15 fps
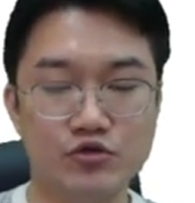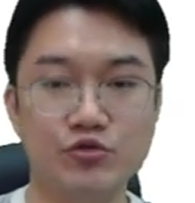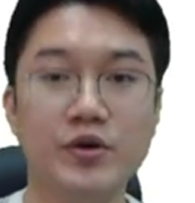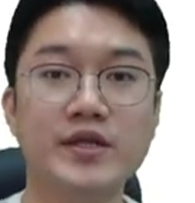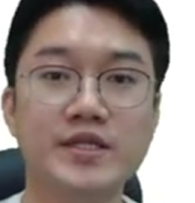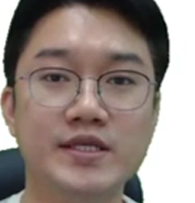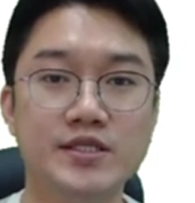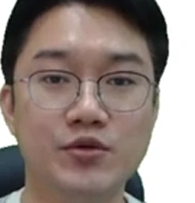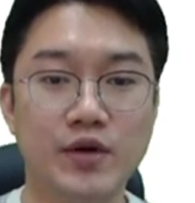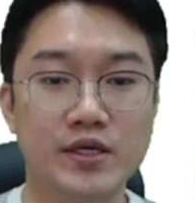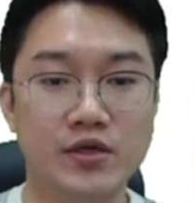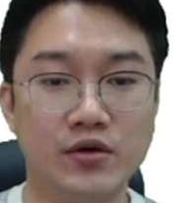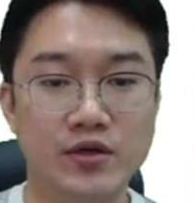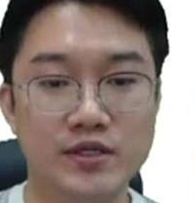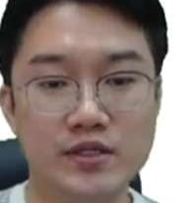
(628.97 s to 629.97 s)
쿠버네티스
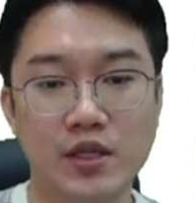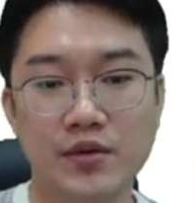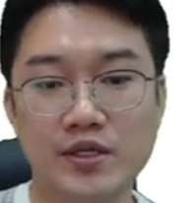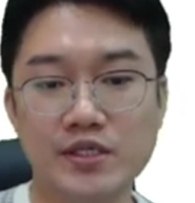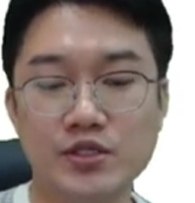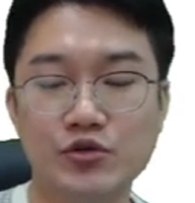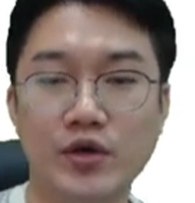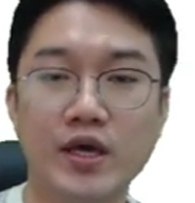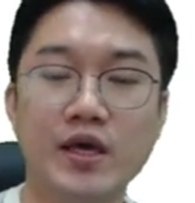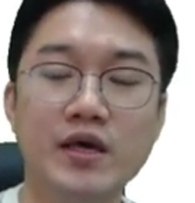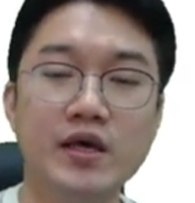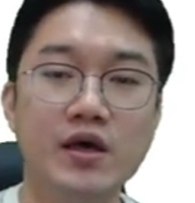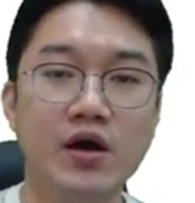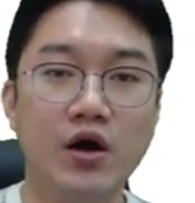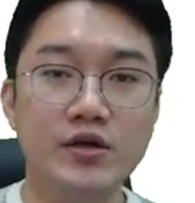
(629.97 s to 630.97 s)
환경 그 다음에 그
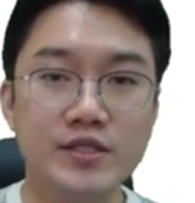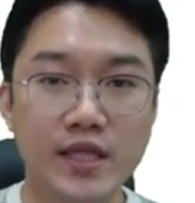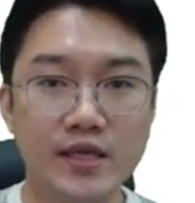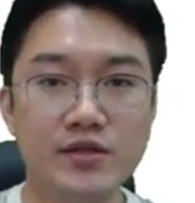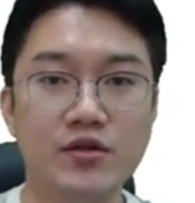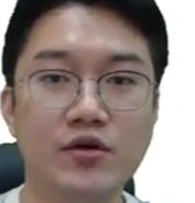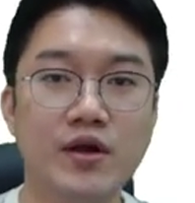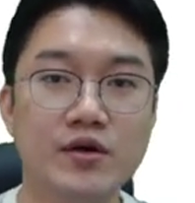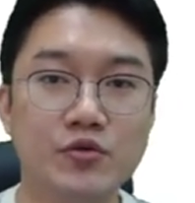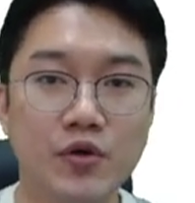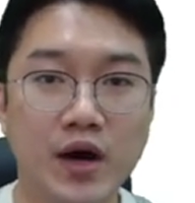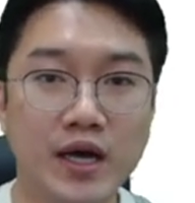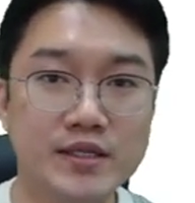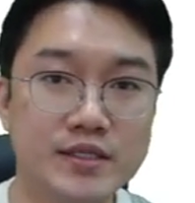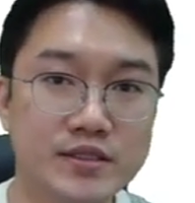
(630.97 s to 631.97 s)
위에
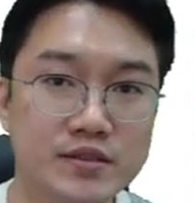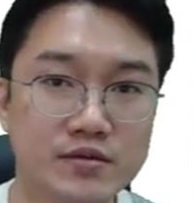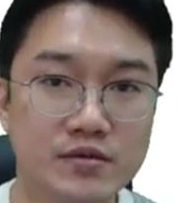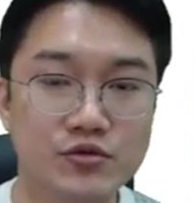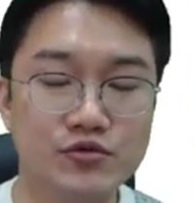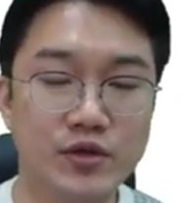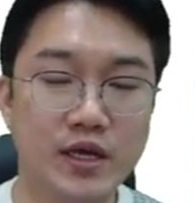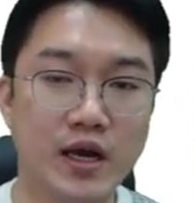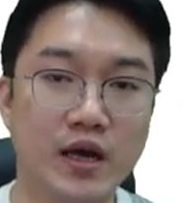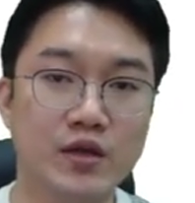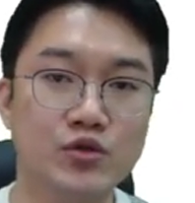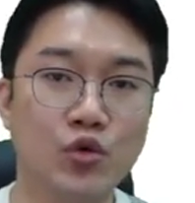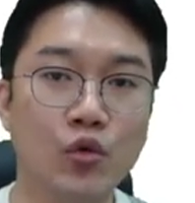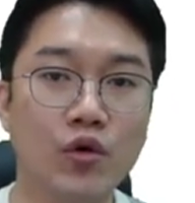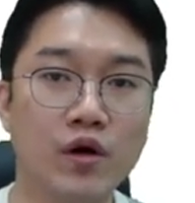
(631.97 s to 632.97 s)
컨테이너라고 하는
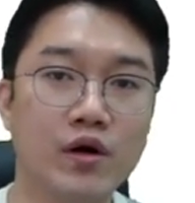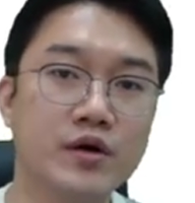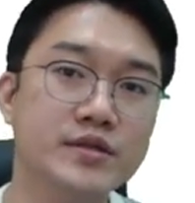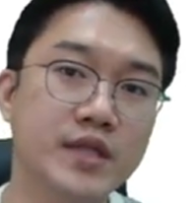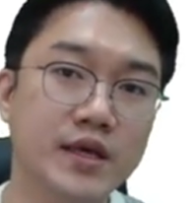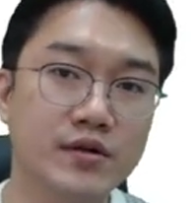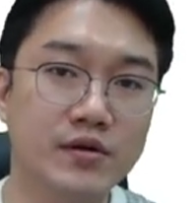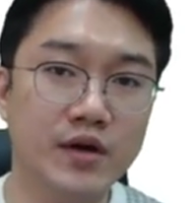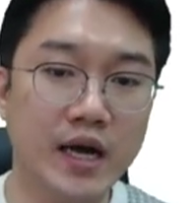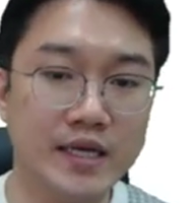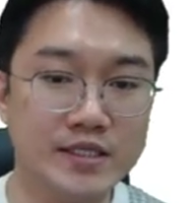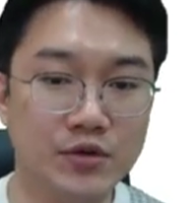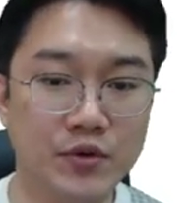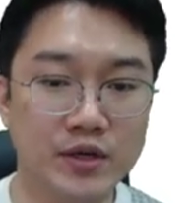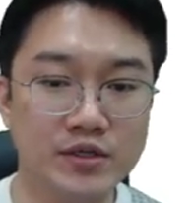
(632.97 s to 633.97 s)
우리가 도커 컨테이너
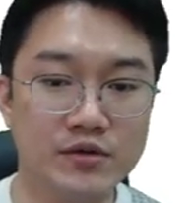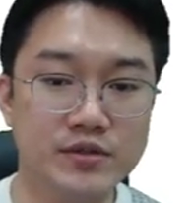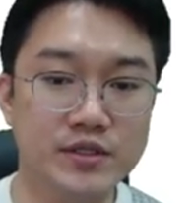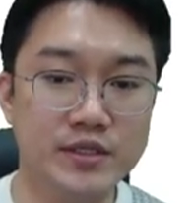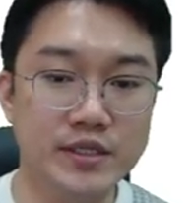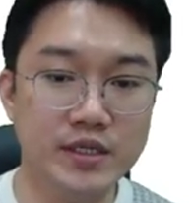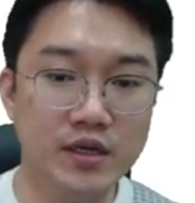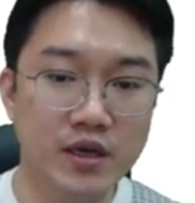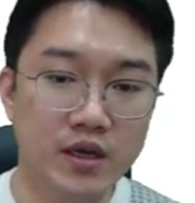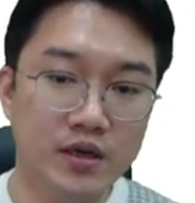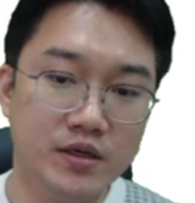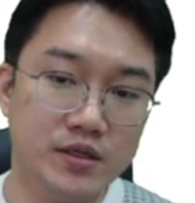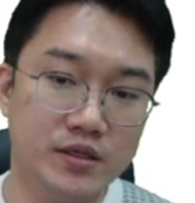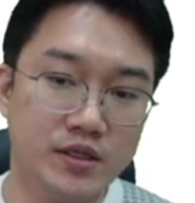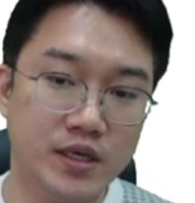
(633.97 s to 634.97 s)
가상 환경들을
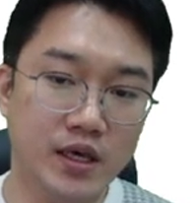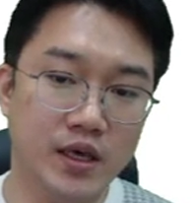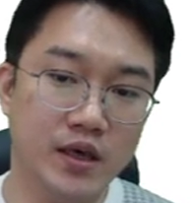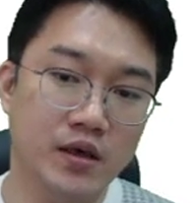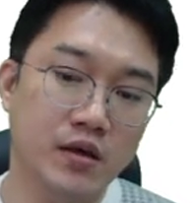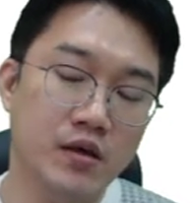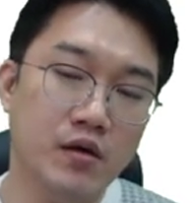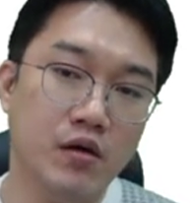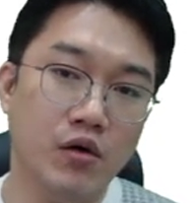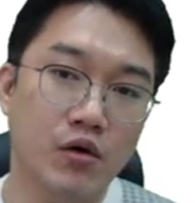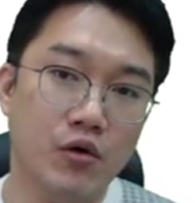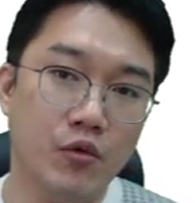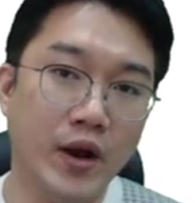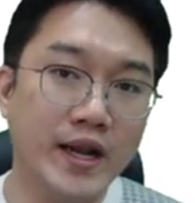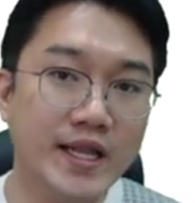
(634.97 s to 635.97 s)
이렇게
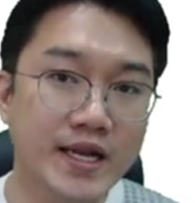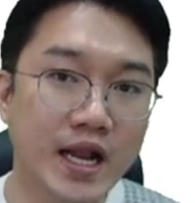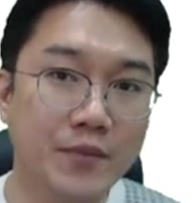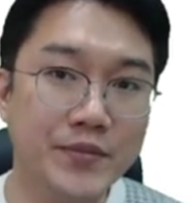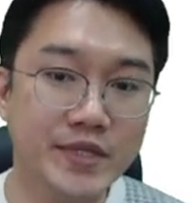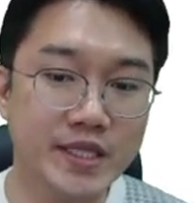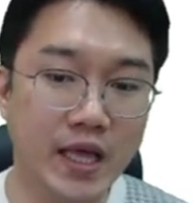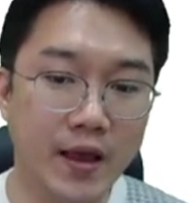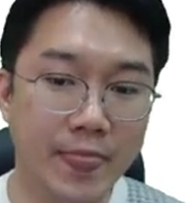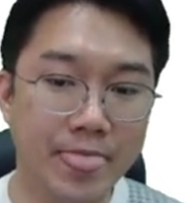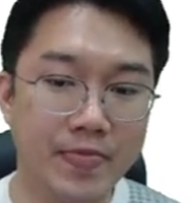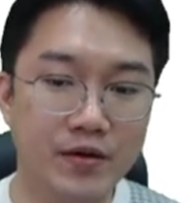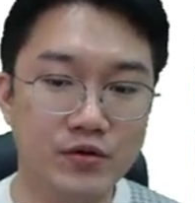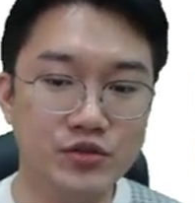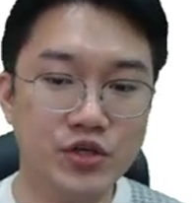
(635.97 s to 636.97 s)
어, 관리를 합니다
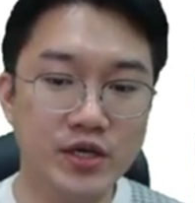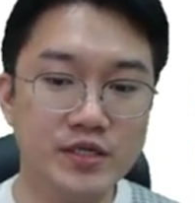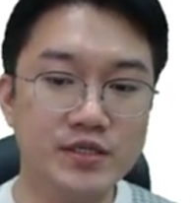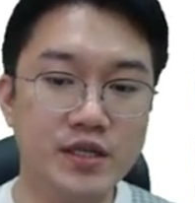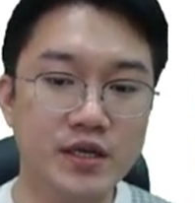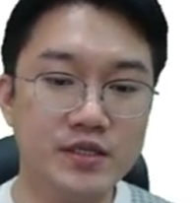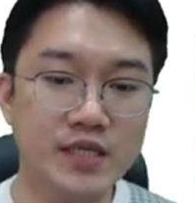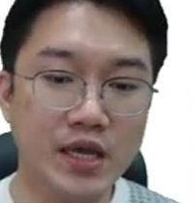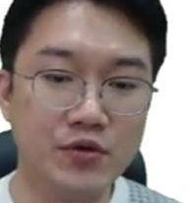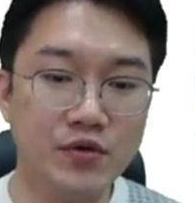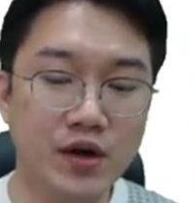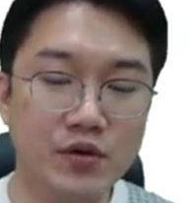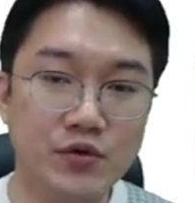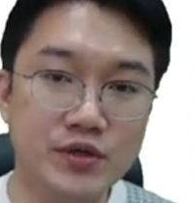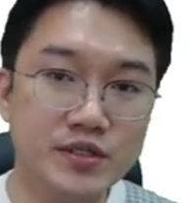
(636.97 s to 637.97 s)
어, 최근에
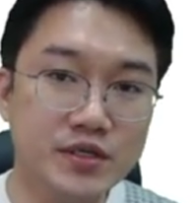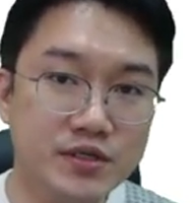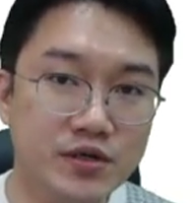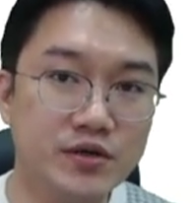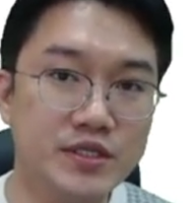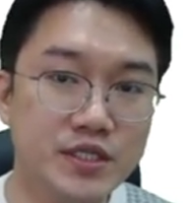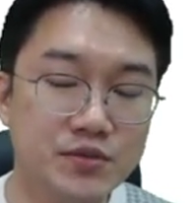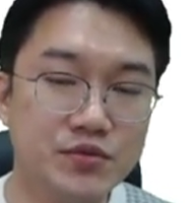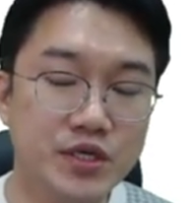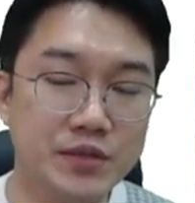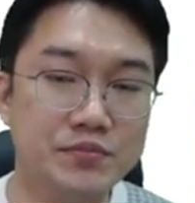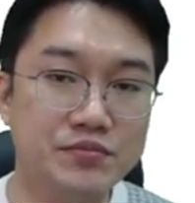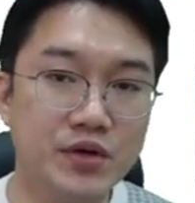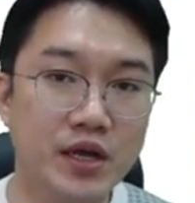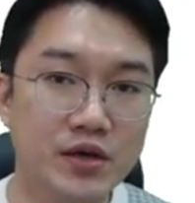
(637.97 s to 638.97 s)
사용하고 있는 그런 실무
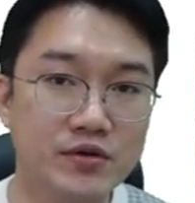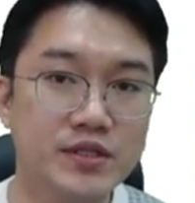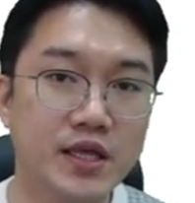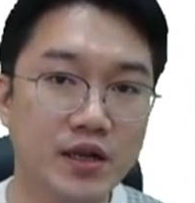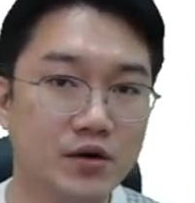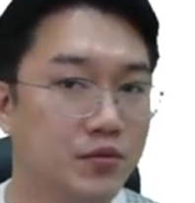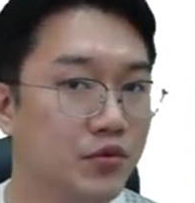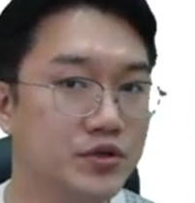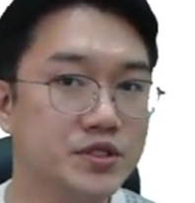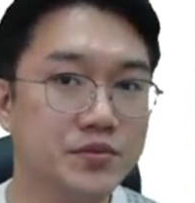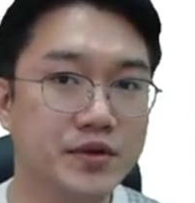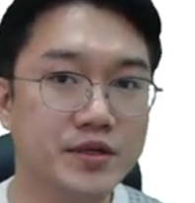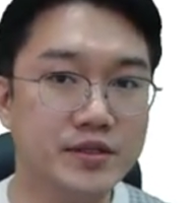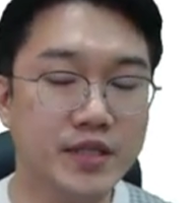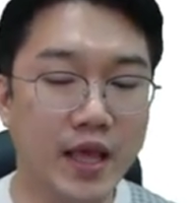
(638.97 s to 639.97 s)
인프라 형태라고
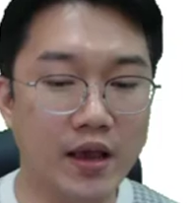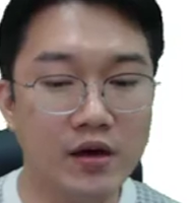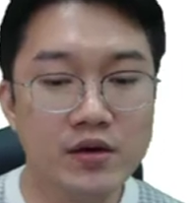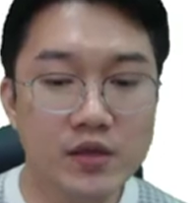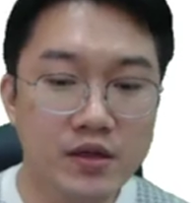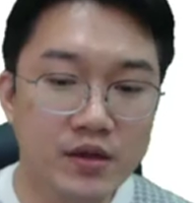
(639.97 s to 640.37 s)
보시면 돼요